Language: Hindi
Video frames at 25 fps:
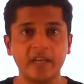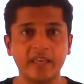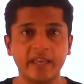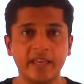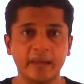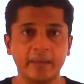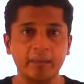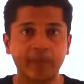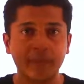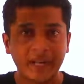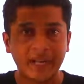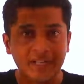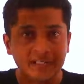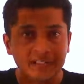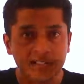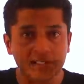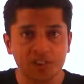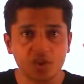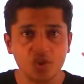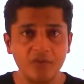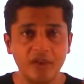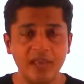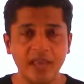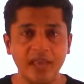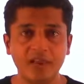है ब्रांचेस
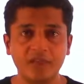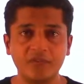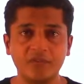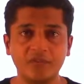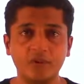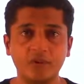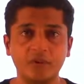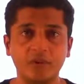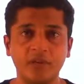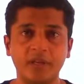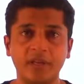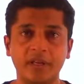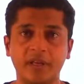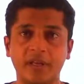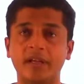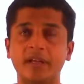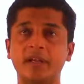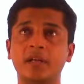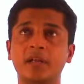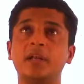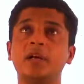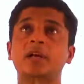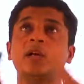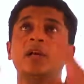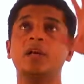यू हैव टू क्रिएट
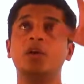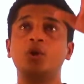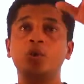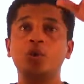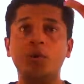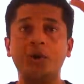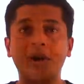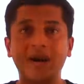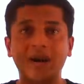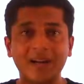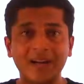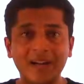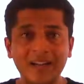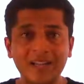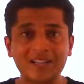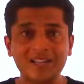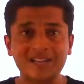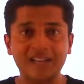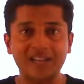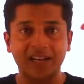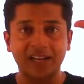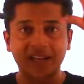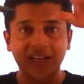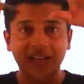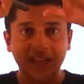टू
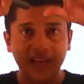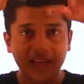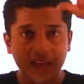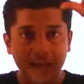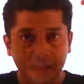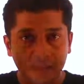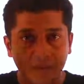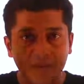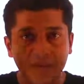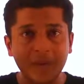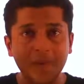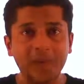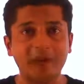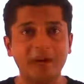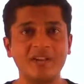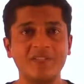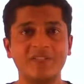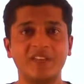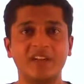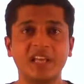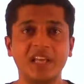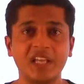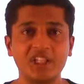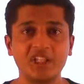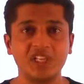अंडरस्टैंड कि ये पूरा
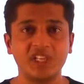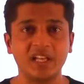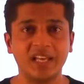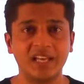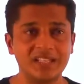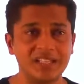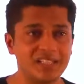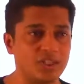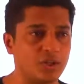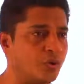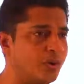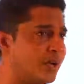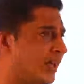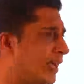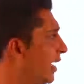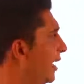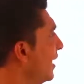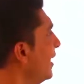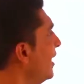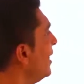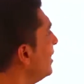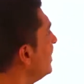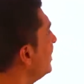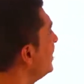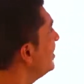बाइफर्केशन कैसे हो रहा है
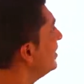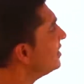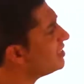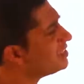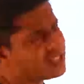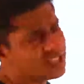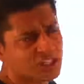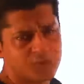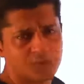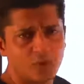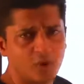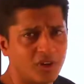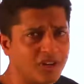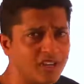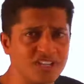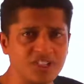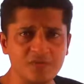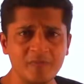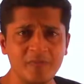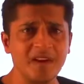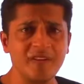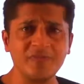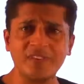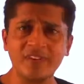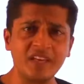दिस इज द स्मॉलेस्ट
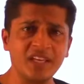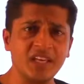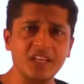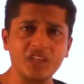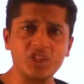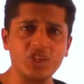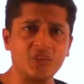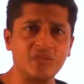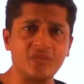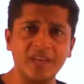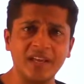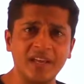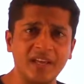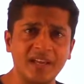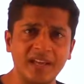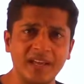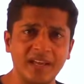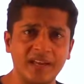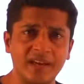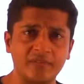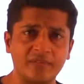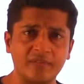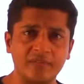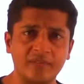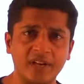बाइफर्केशन वी कैन
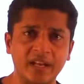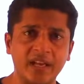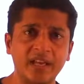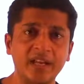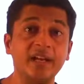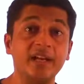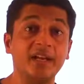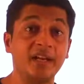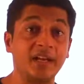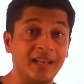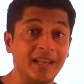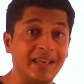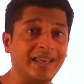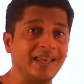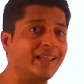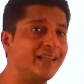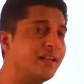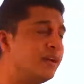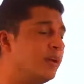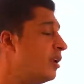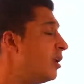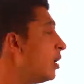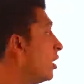हैव राइट लेकिन